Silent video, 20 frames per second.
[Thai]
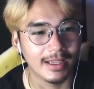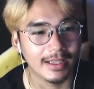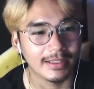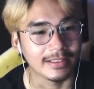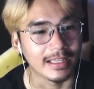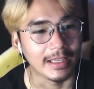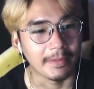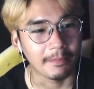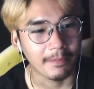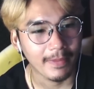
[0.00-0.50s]

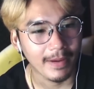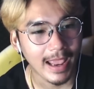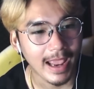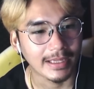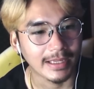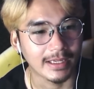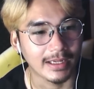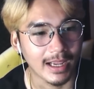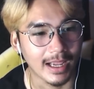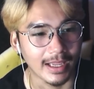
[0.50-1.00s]
ไหนแปลก
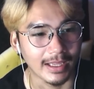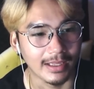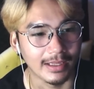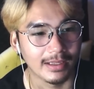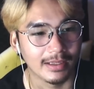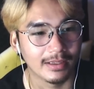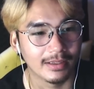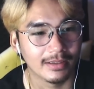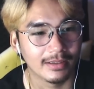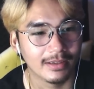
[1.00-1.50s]
ยังไง
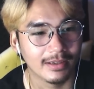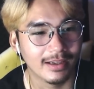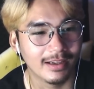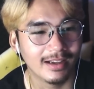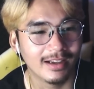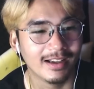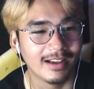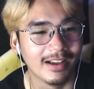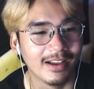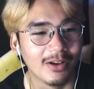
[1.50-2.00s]

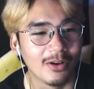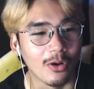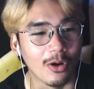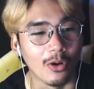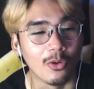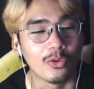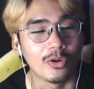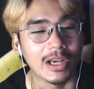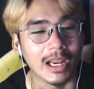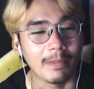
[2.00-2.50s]
อ๋อ
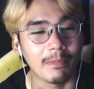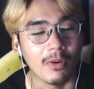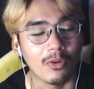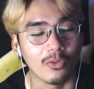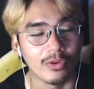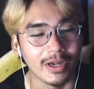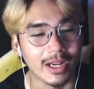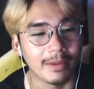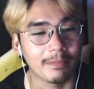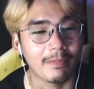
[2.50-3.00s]
คุณนัทบอก
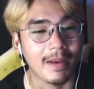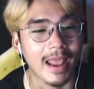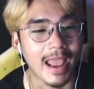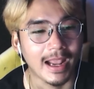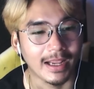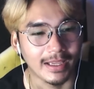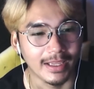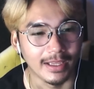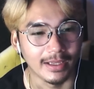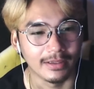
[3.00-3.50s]
คุณนัทแปลก
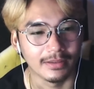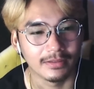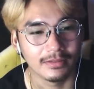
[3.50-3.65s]
เอง